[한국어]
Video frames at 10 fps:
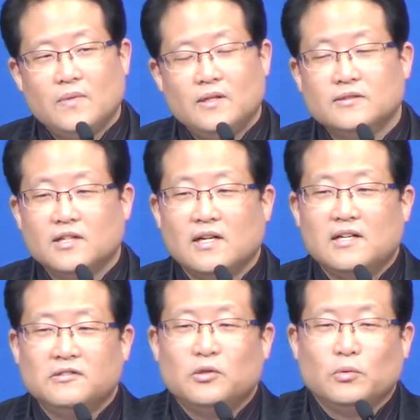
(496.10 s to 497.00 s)

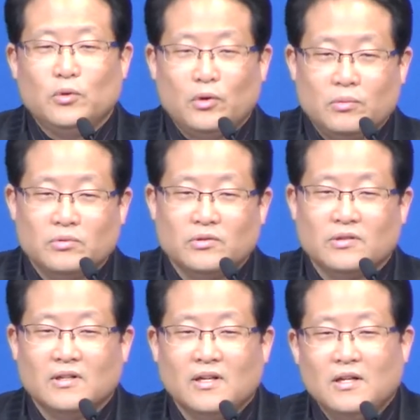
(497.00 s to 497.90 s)
사랑하는 성도 여러분,
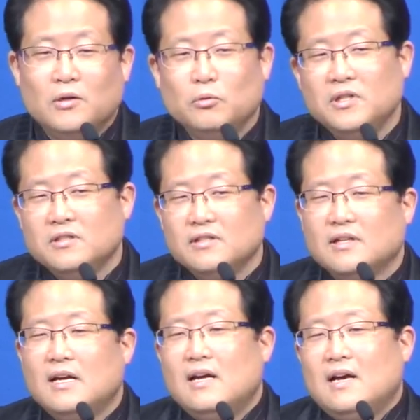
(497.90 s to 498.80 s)
우리는
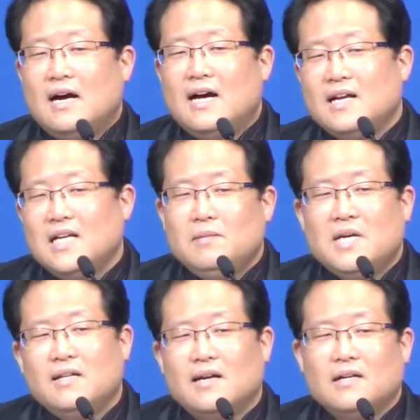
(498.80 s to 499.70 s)

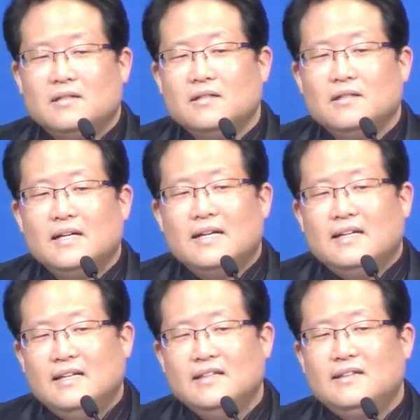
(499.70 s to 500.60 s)
하나님의 나라를
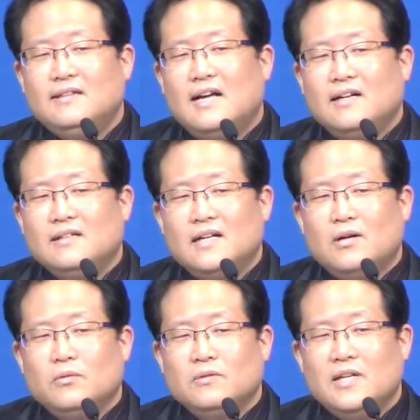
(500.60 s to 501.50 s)
이 땅
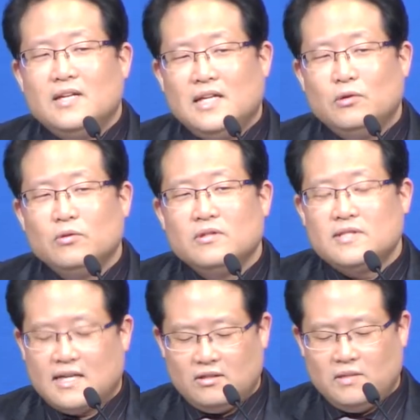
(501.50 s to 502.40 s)
가운데 이루는
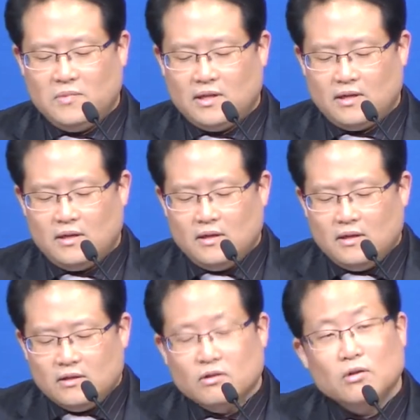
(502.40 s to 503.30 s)
자들입니다.
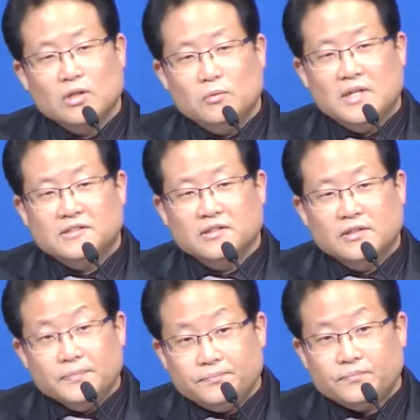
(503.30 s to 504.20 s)
그러기
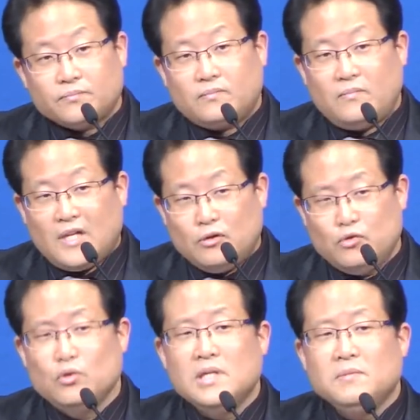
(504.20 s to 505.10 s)
위해서는
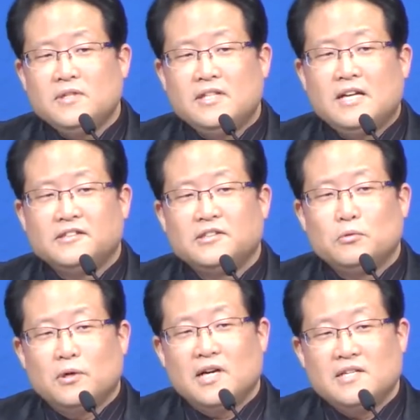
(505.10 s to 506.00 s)
주님께서
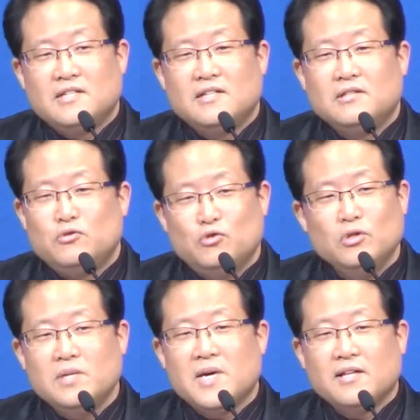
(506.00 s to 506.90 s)
원하시는
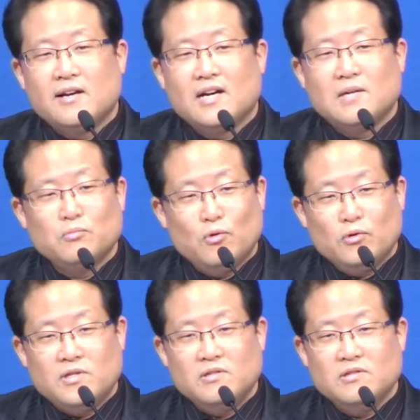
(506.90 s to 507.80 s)
주님의 나라가
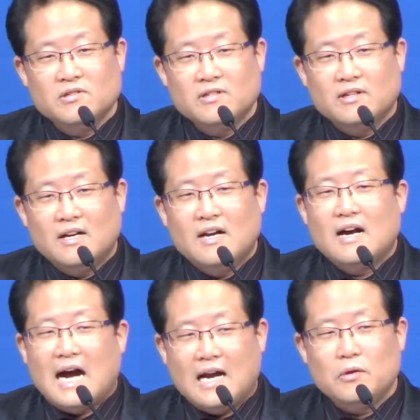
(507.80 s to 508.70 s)
무엇인지를
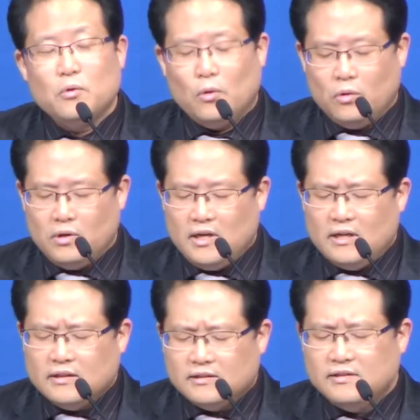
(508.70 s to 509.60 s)
알고
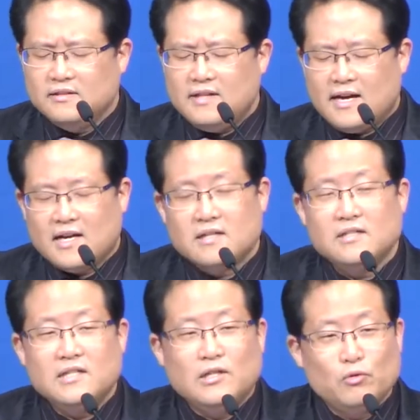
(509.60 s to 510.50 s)
그
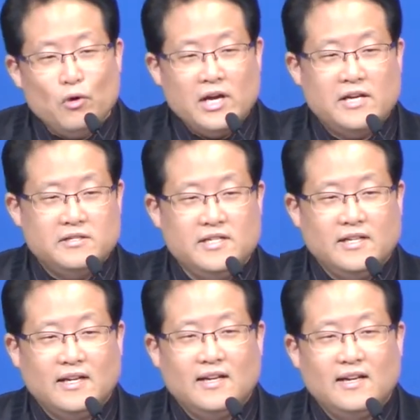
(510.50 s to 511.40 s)
나라를
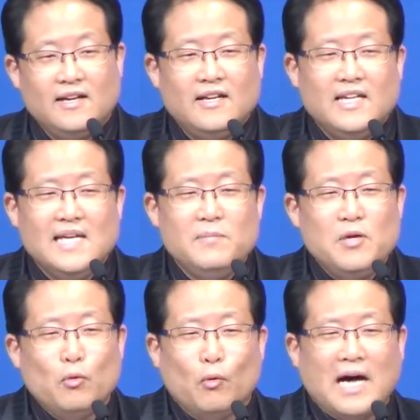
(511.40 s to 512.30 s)
이루어야지
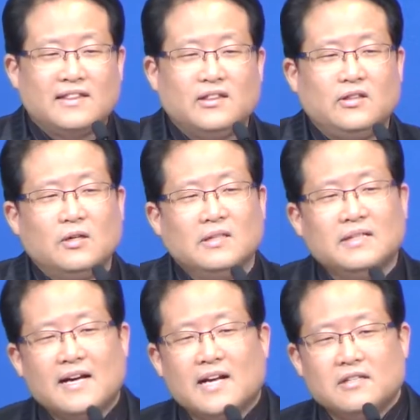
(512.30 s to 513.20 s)
이미 왔던
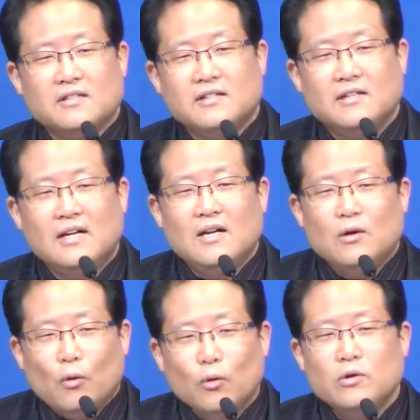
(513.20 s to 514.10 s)
나라들을
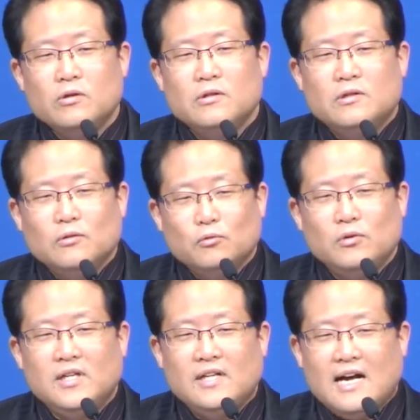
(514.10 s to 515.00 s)
오늘
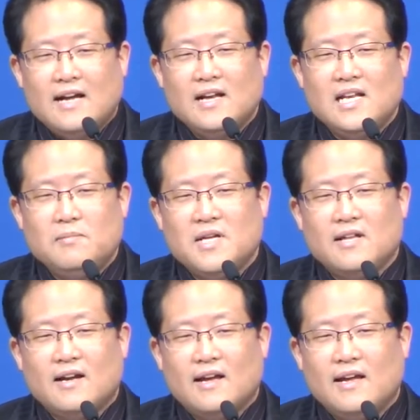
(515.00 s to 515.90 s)
우리 하나님의
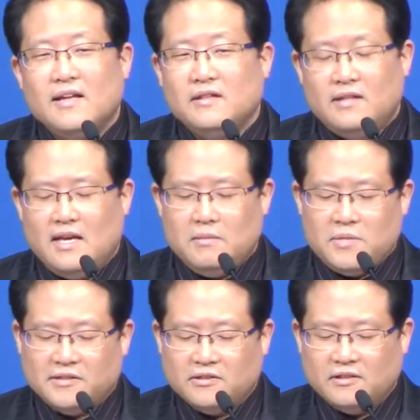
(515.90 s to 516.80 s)
나라에
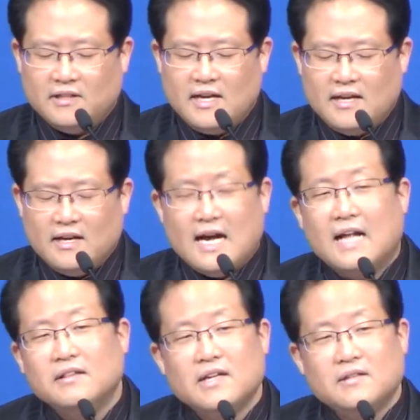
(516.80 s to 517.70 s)
대입해서는
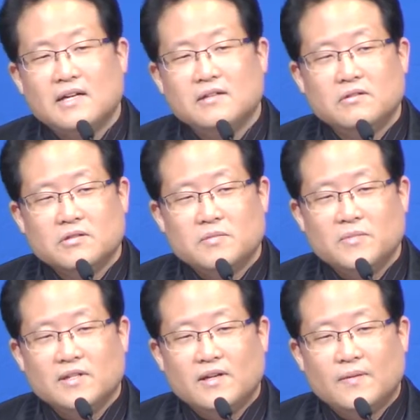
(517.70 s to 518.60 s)
안 된다는
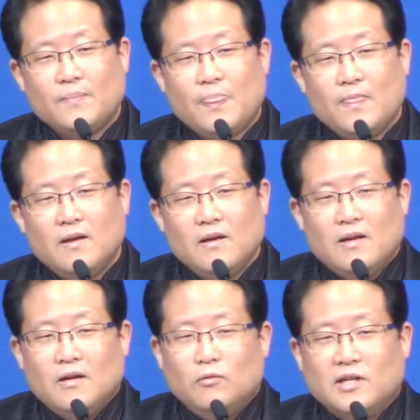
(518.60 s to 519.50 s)
것입니다.
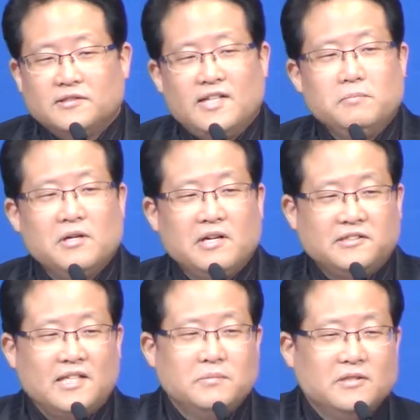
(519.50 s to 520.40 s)
우리가 생명의
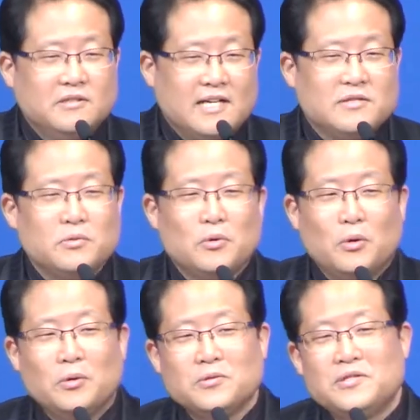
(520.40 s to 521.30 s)
삶을
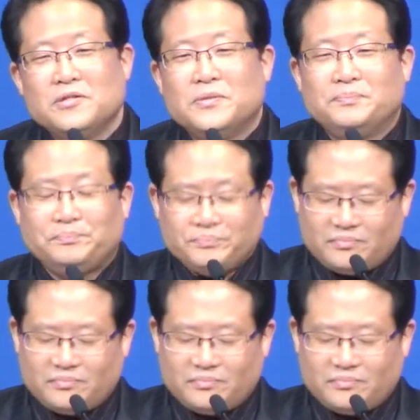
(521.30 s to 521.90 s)
가지고 지금